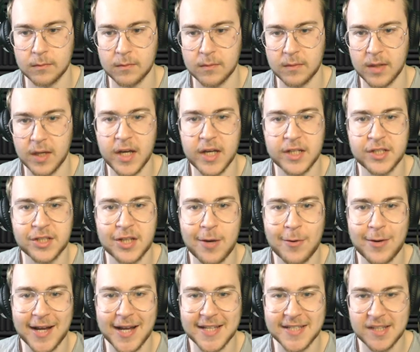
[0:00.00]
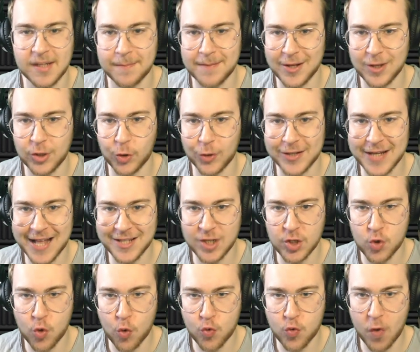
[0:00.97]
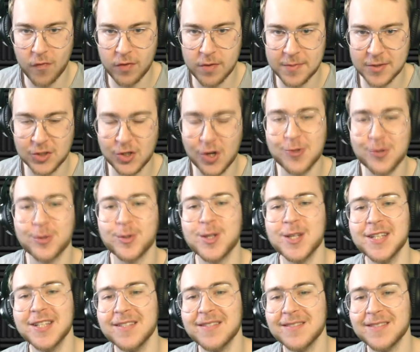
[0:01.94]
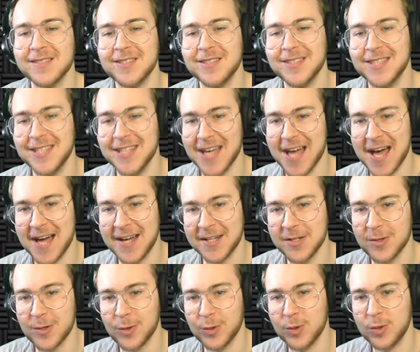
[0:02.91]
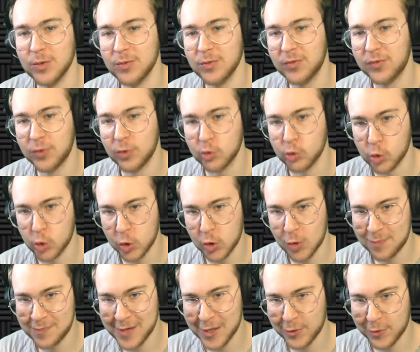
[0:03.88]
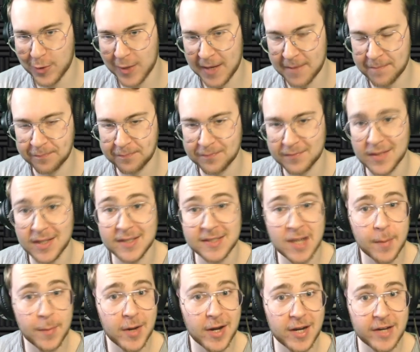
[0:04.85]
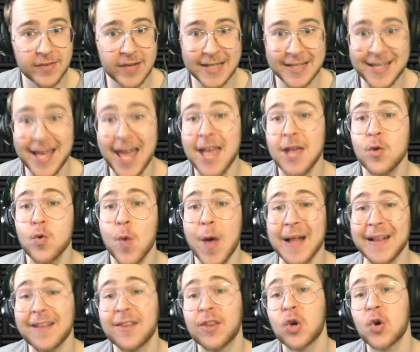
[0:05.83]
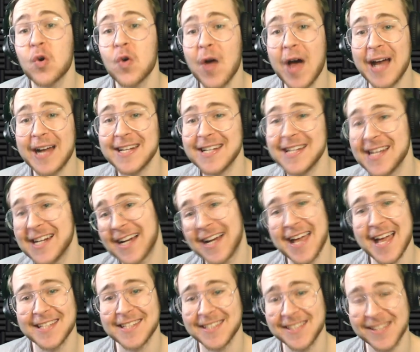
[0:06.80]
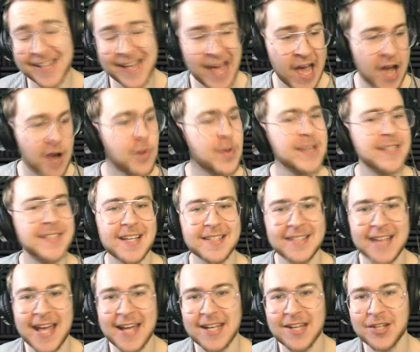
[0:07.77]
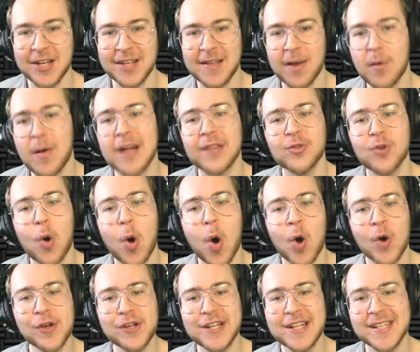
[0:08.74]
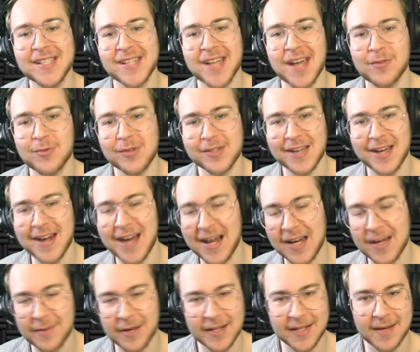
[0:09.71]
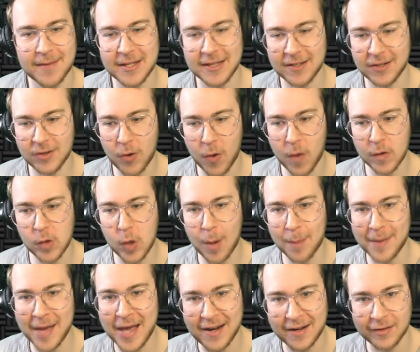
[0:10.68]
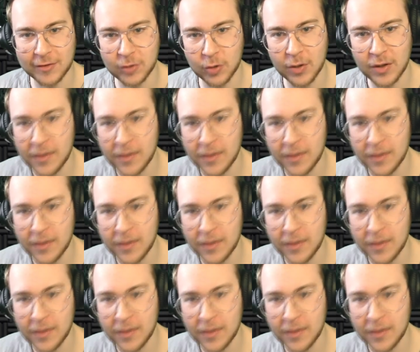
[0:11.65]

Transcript: E ciao ragazzi e bentornati in un nuovo episodio di Diario di un futuro doppiatore. Siamo arrivati ai 4 anni ragazzi, questa serie c'è cioè, da quando ho iniziato il canale praticamente, l'ho, aperto.